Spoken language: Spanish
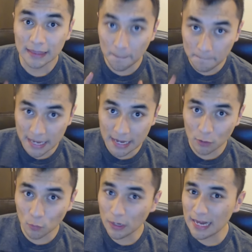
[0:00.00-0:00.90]

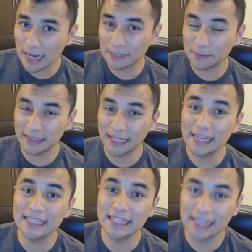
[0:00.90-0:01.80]
También una de las
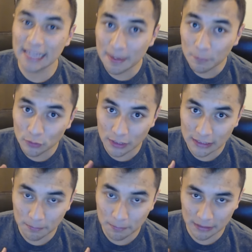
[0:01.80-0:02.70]
ventajas que tenemos
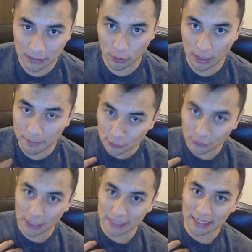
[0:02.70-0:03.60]
con esta empresa, Aunque que al
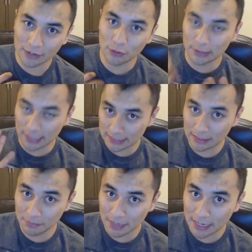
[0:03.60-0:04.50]
menos yo la tengo y
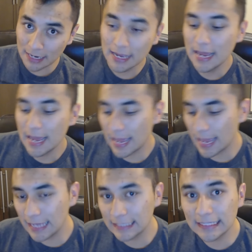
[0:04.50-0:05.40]
ustedes también,
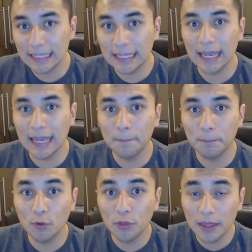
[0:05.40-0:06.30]
es que
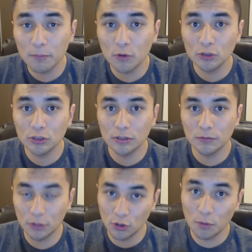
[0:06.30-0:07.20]

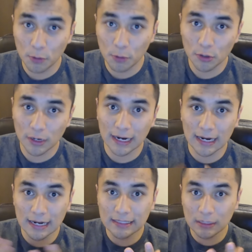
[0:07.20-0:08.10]
podemos, bueno, yo puedo
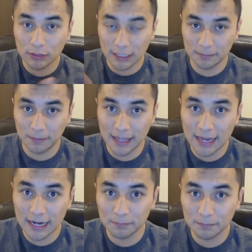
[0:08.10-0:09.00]
regalarles a ustedes
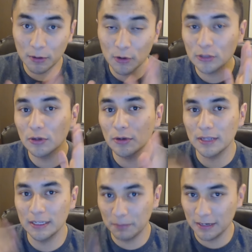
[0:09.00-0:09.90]
playeras, pero
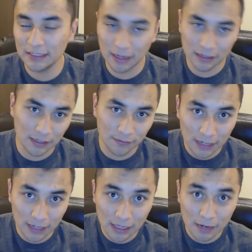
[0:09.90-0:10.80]
eso espérense hasta
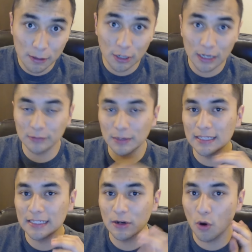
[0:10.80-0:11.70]
el final del video que les
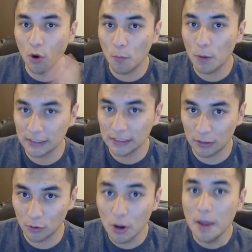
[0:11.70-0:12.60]
voy a decir cómo
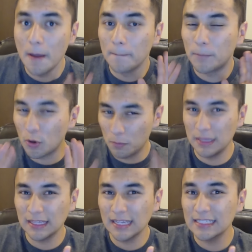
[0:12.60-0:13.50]
hacerlo. Por lo
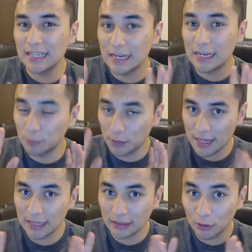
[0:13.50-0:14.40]
mientras, les voy
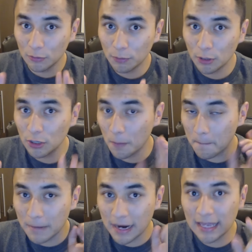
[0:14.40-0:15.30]
adelantando un
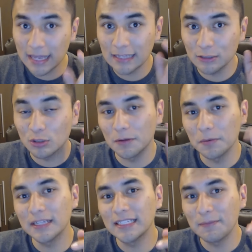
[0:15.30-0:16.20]
poquillo. Vayan a
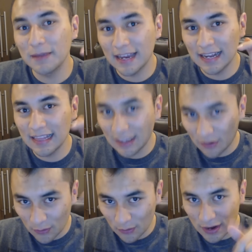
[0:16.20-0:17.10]
suscribirse a mi canal
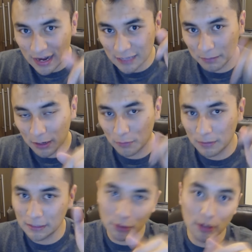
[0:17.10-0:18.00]
de Rol en las
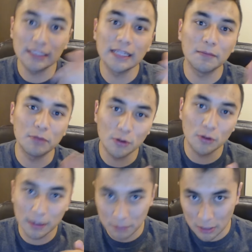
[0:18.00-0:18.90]
Palomas. Ah, bueno, es el de mi
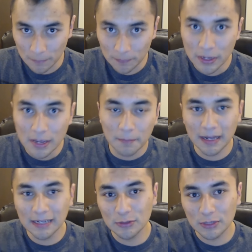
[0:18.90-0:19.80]
novio y mío.
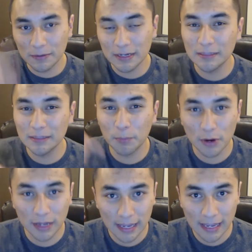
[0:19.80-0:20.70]
Vayan a suscribirse
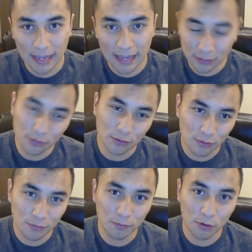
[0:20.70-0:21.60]
porque eso
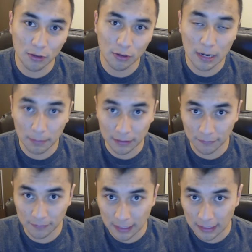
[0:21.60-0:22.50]
incluye un poco de la
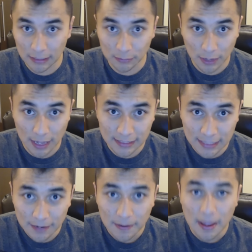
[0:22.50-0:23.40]
parte final que les voy a decir.